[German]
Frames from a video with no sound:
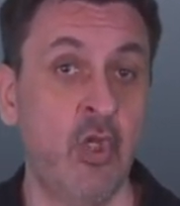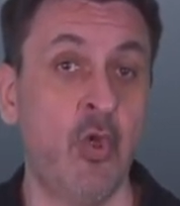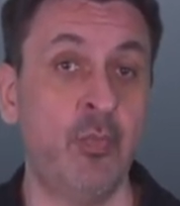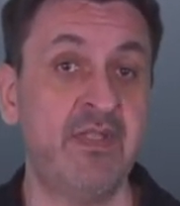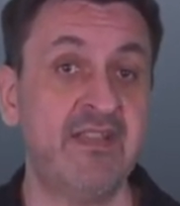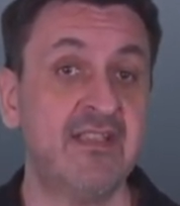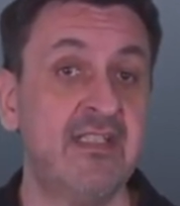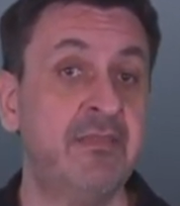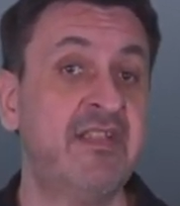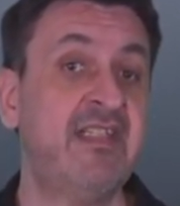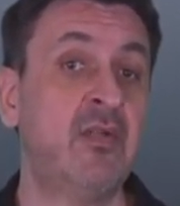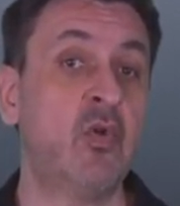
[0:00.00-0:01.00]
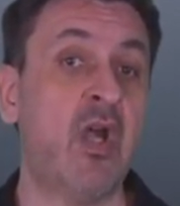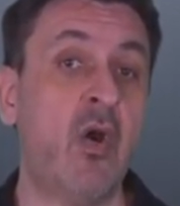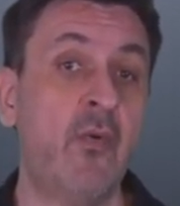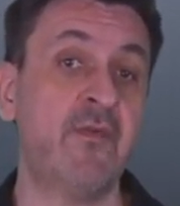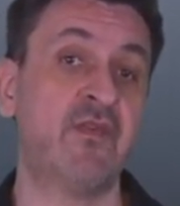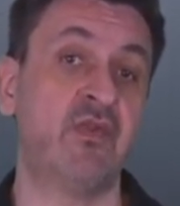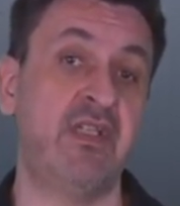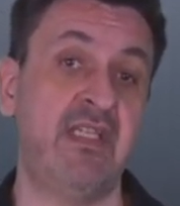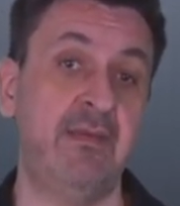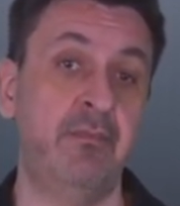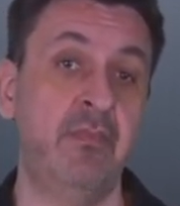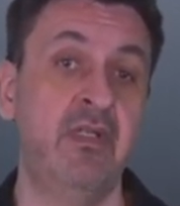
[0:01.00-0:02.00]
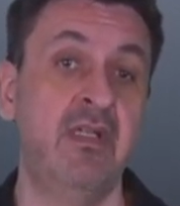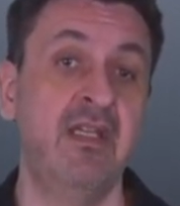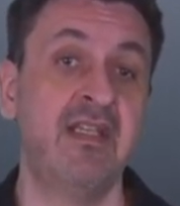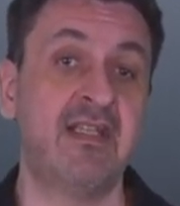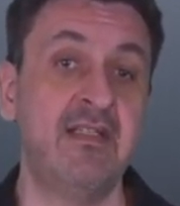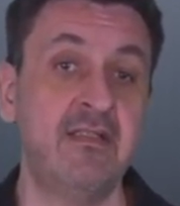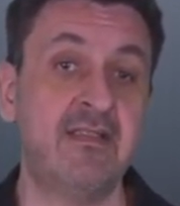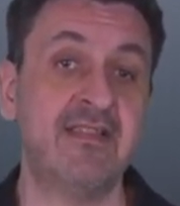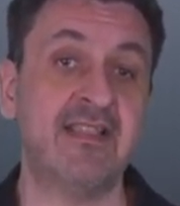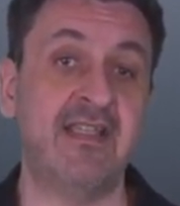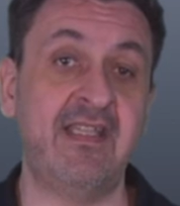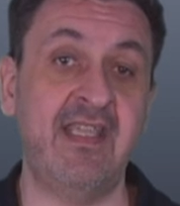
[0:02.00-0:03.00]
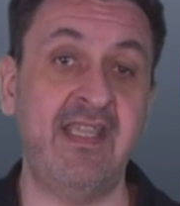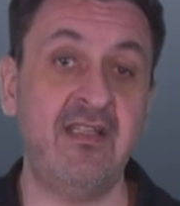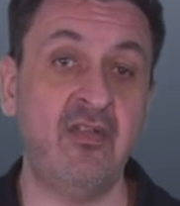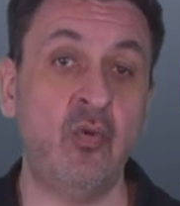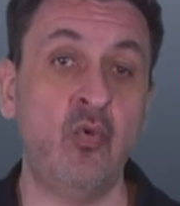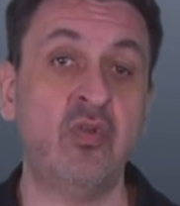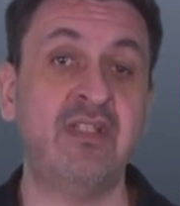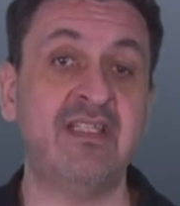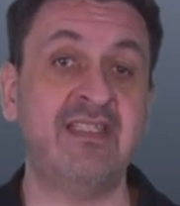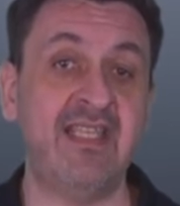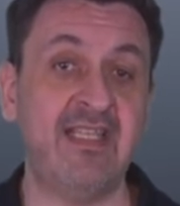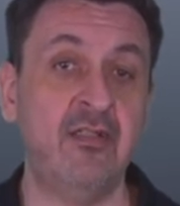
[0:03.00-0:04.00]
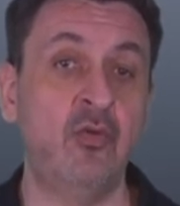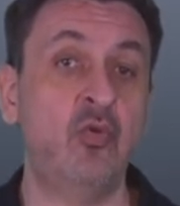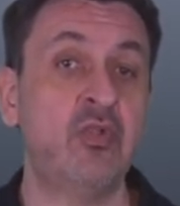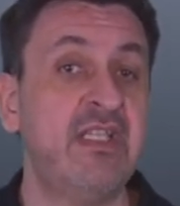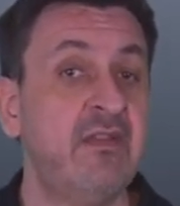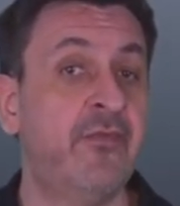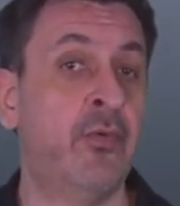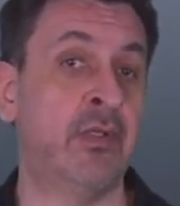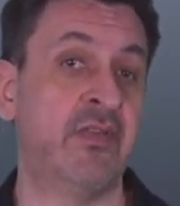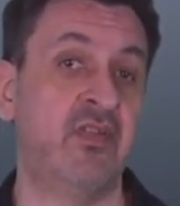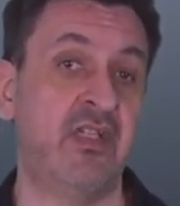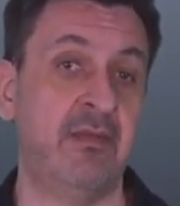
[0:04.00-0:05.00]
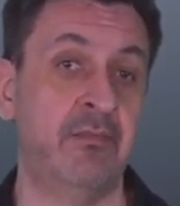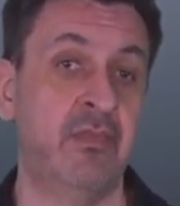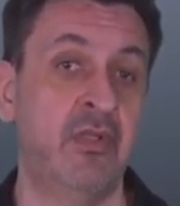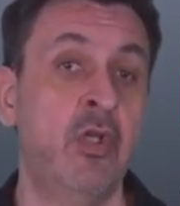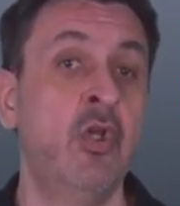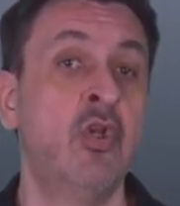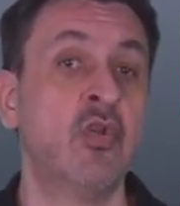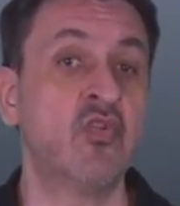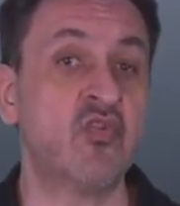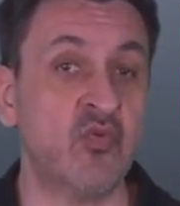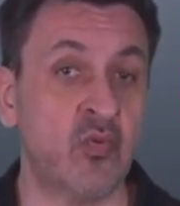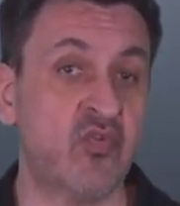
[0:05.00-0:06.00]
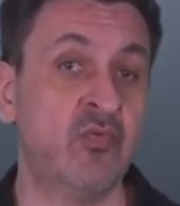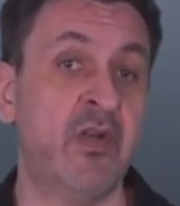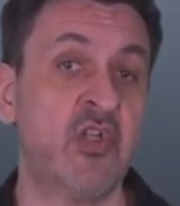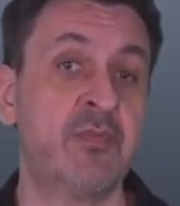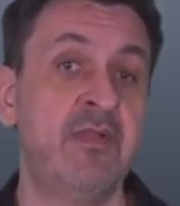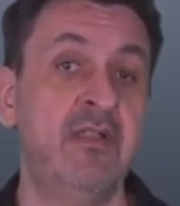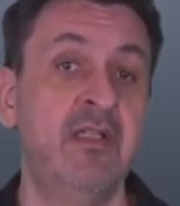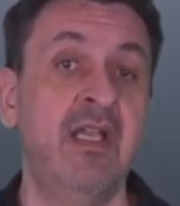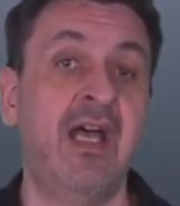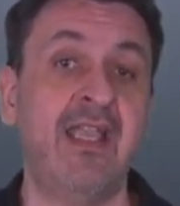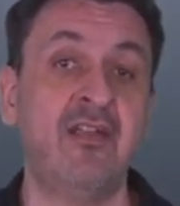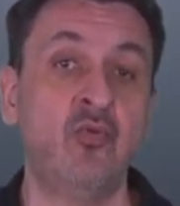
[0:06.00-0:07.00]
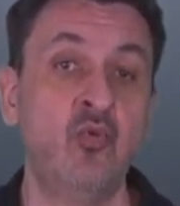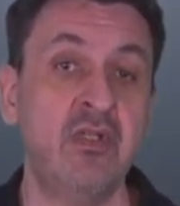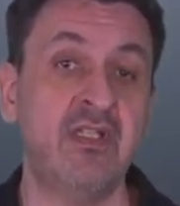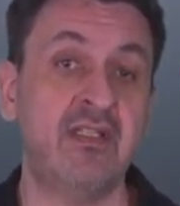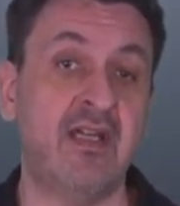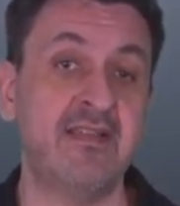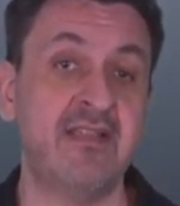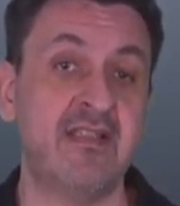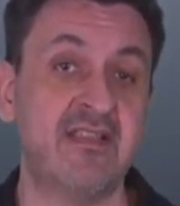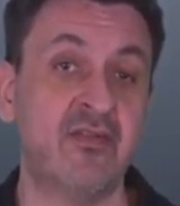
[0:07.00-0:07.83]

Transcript: Um diese Limitierung aufzuheben, gilt es, eine Änderung der Technologie vorzunehmen. So zum Beispiel eine 130